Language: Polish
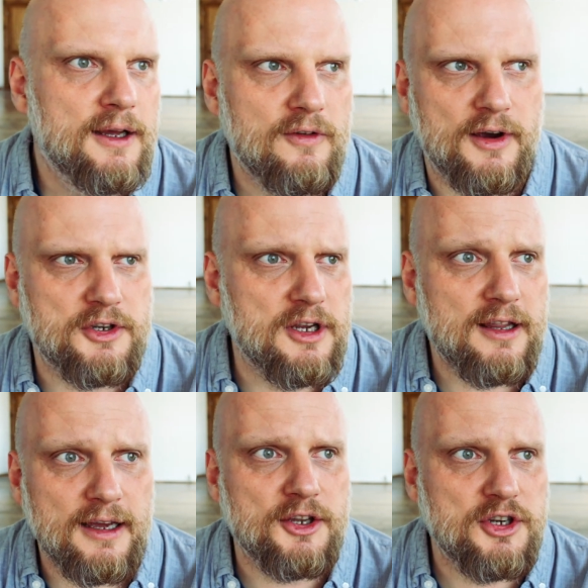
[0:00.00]
no właśnie, nie
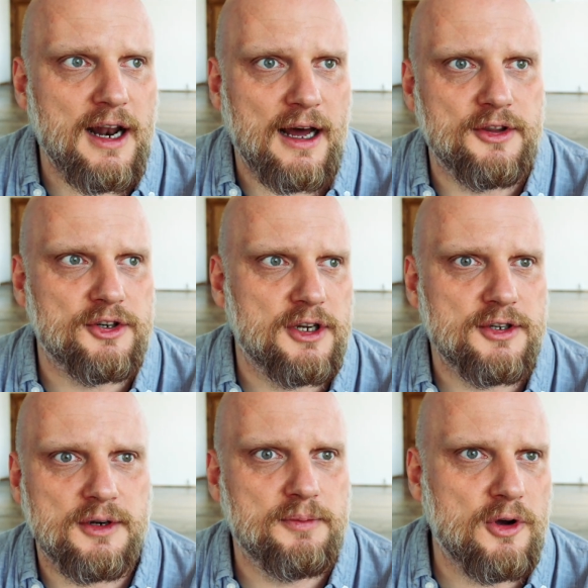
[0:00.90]
dajecie rady, że,
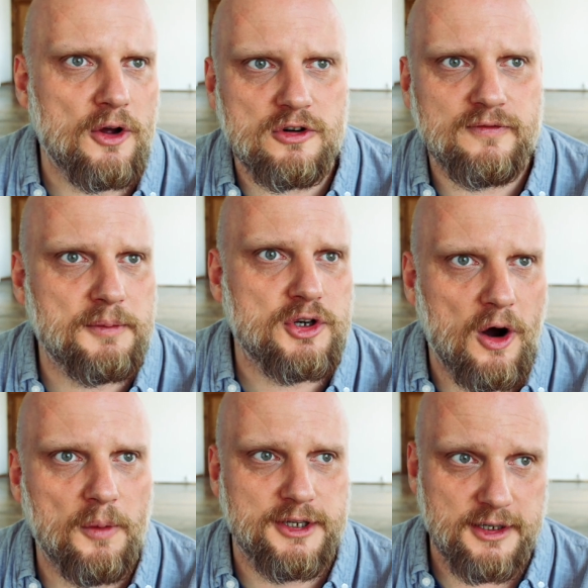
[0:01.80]
że kończą wam się
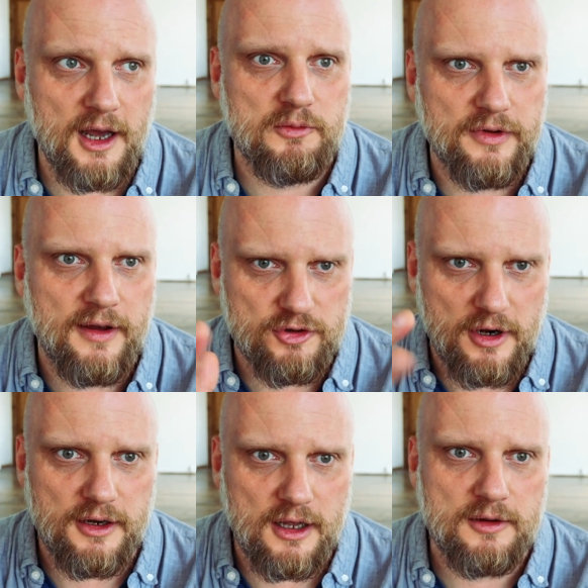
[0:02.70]
opcje. Tak jak mówiłem
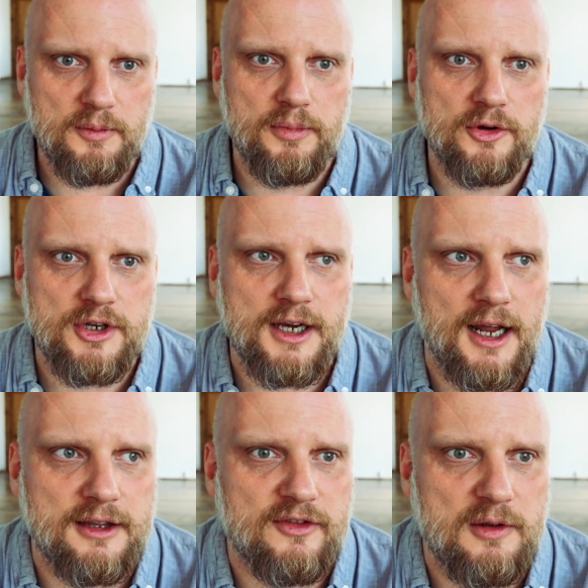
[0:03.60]
wczoraj, kiedy bądźcie
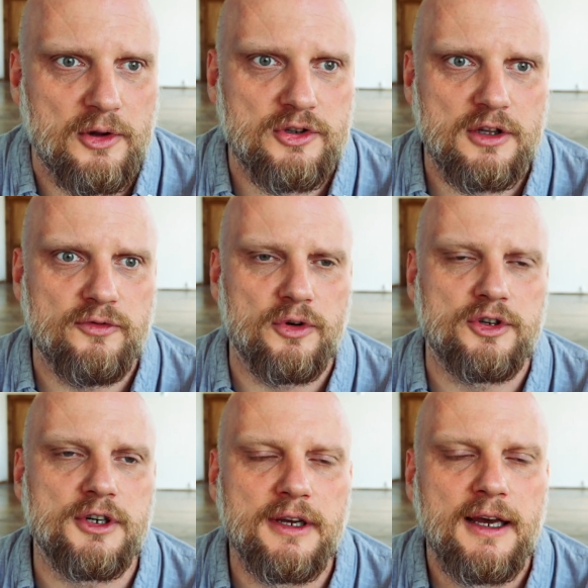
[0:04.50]
kreatywni, bądźcie
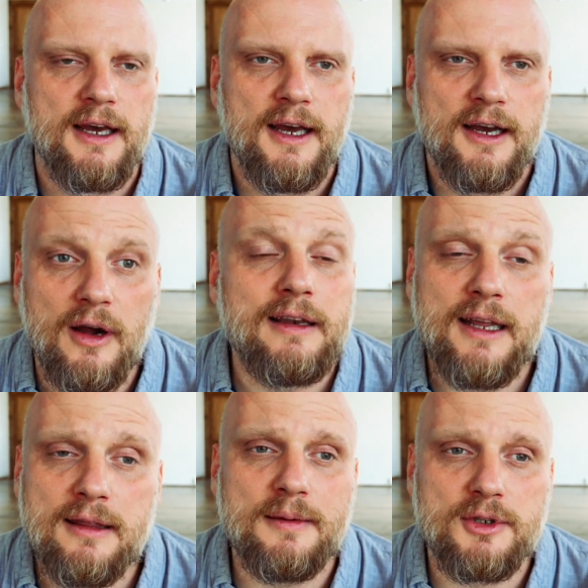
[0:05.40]
twórczy. Kochani,
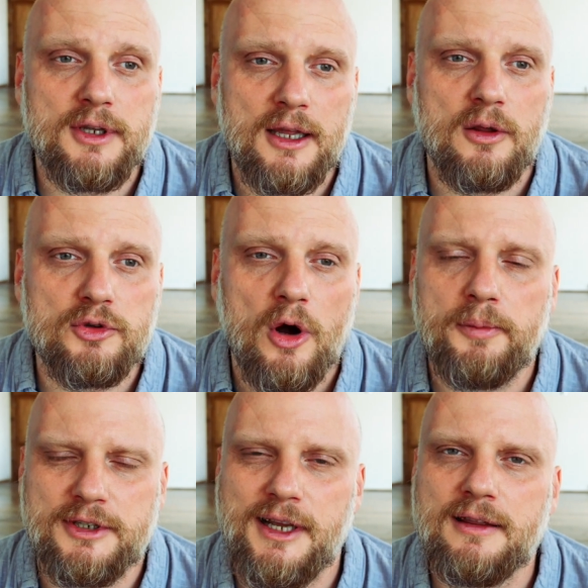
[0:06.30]
jednym z, jedną z
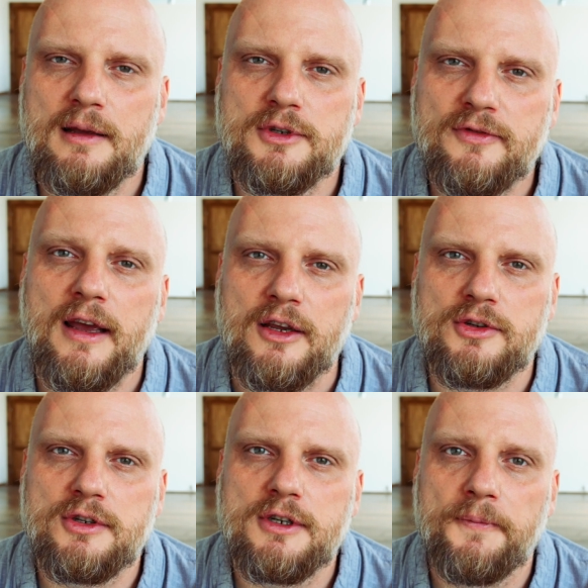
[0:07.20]
opcji, jednym z
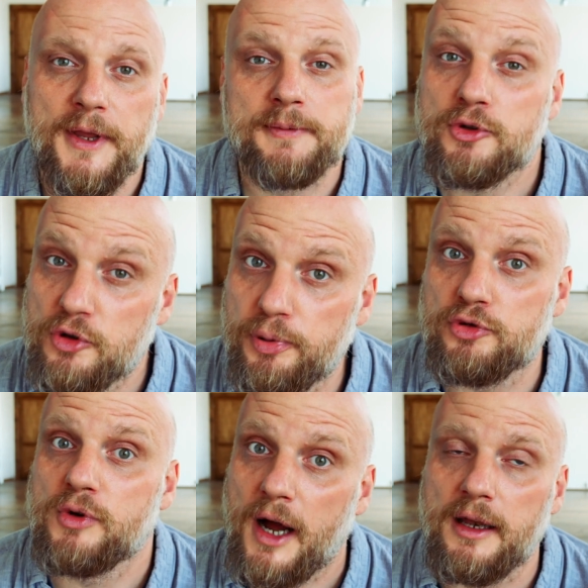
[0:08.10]
wyjść jest po prostu
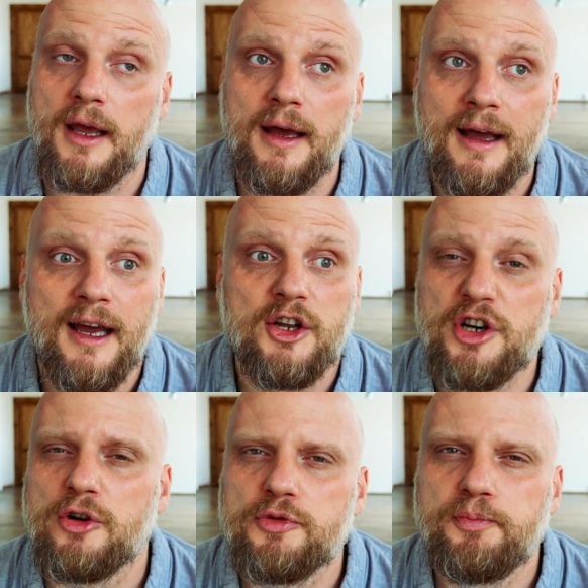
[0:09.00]
poszukanie
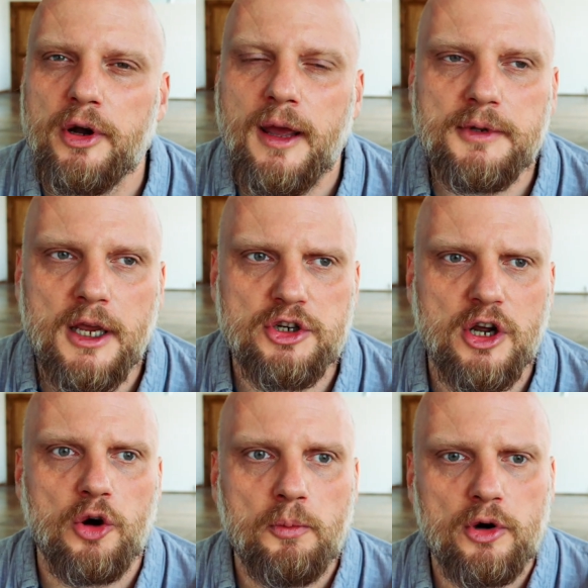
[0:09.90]
czegoś
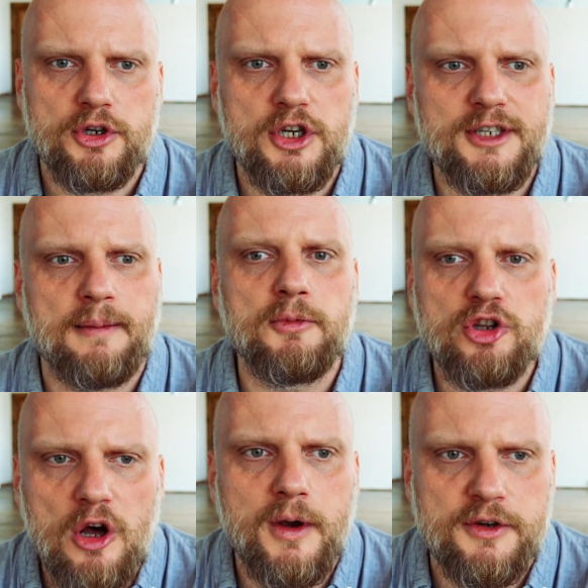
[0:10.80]
pojemniejszego. Może się
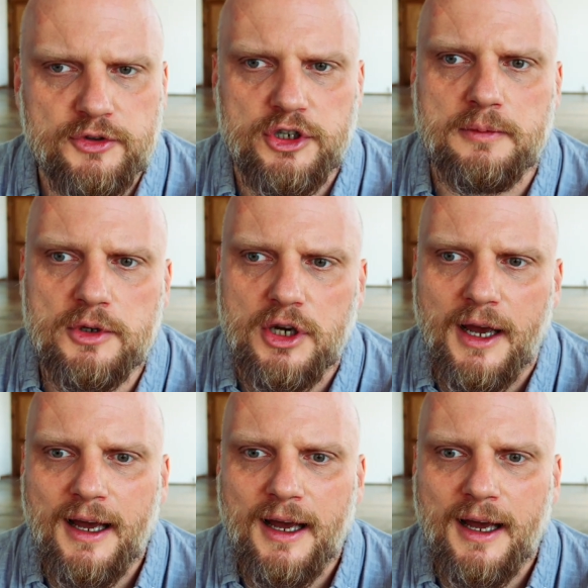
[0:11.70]
zamknąłeś w czymś,